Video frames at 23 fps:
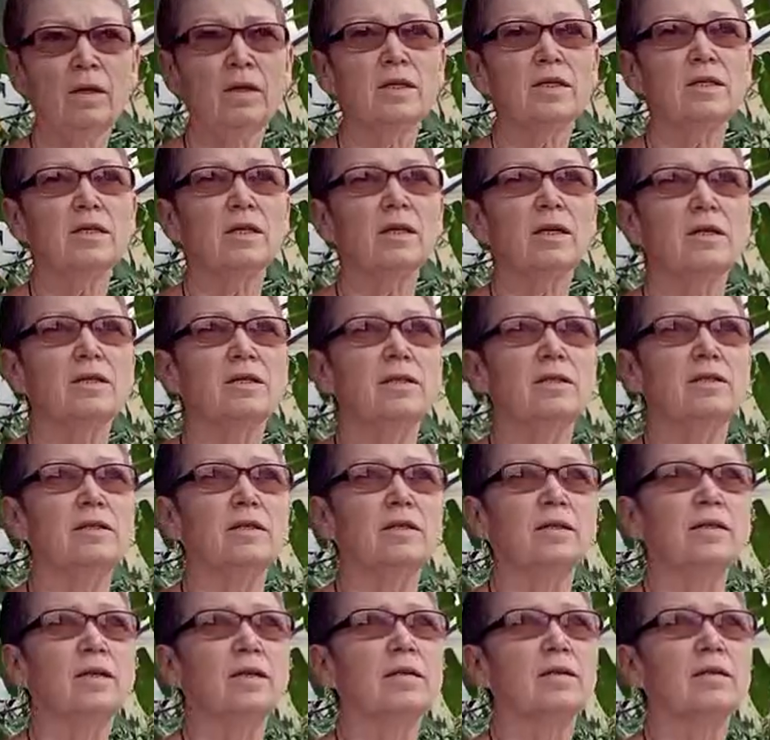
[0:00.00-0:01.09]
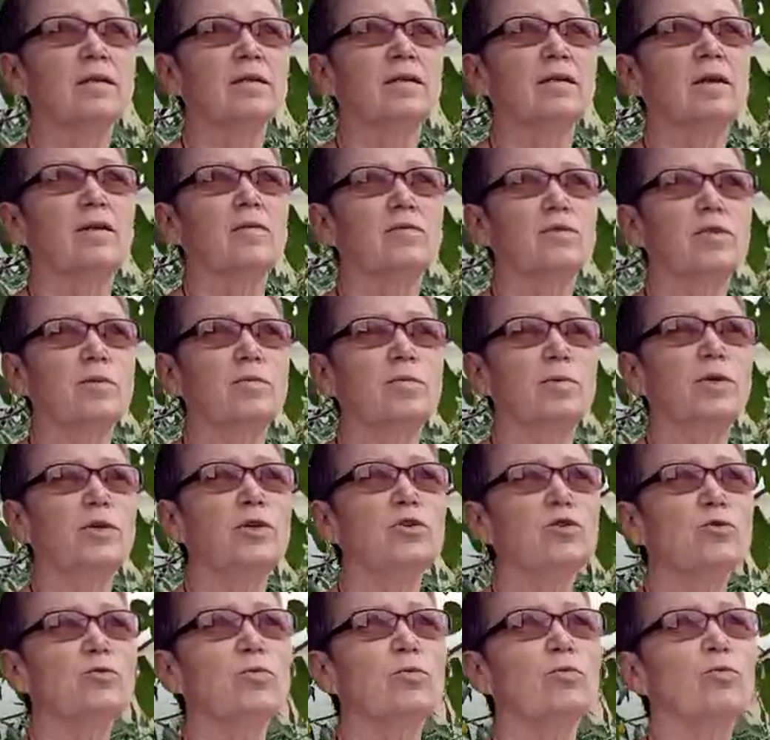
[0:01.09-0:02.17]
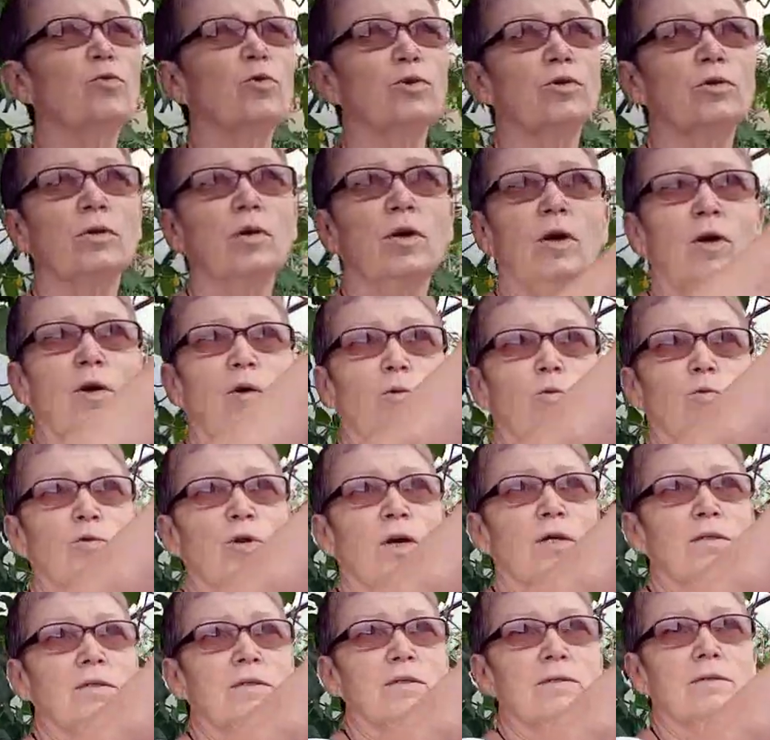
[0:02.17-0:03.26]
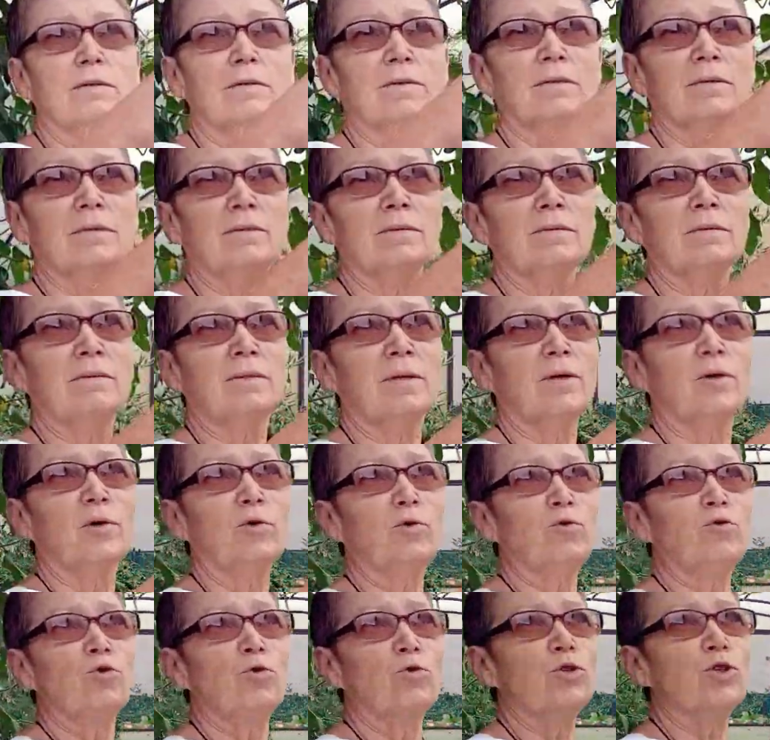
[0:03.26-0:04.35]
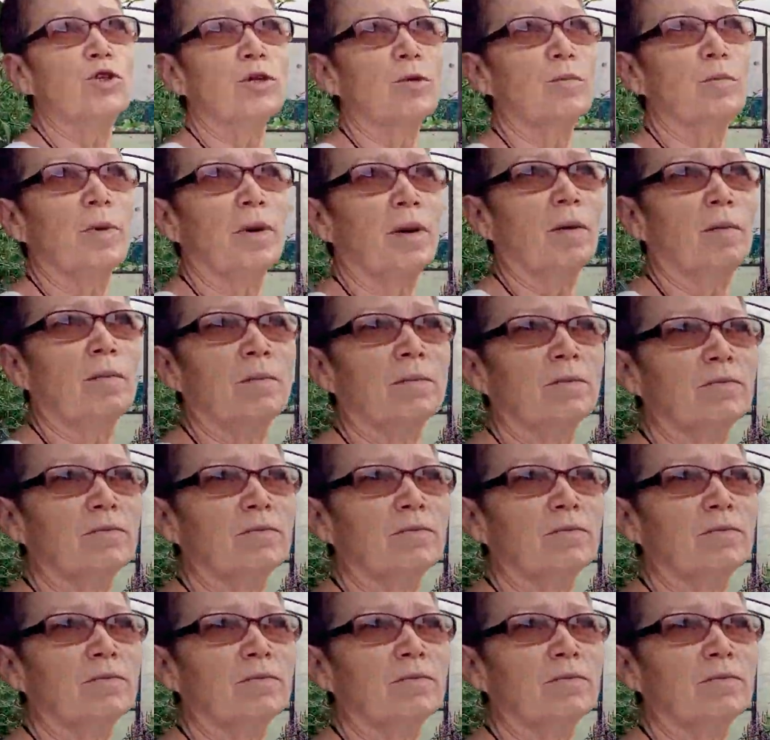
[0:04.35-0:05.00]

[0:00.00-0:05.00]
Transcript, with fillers: заходите к нам в тепличку. Вот у нас э, э, на крючочке прям